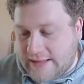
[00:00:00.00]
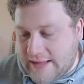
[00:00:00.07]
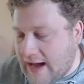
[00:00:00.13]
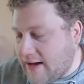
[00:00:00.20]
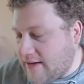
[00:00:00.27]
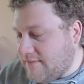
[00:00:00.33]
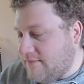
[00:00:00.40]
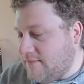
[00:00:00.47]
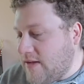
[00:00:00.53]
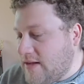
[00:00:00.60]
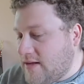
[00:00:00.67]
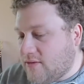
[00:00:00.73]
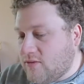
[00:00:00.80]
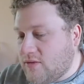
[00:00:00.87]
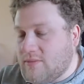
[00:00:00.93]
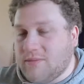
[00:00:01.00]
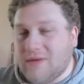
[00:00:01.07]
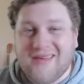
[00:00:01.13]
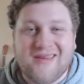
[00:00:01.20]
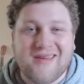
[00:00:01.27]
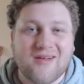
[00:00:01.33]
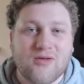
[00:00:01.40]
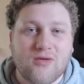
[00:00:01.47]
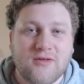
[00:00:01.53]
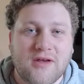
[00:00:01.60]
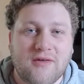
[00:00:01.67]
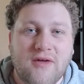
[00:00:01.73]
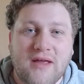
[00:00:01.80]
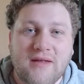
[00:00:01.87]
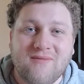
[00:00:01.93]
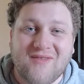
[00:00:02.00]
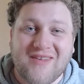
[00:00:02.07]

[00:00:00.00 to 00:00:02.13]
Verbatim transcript: Ja, Wintergreen bin ich ja ein großer Fan,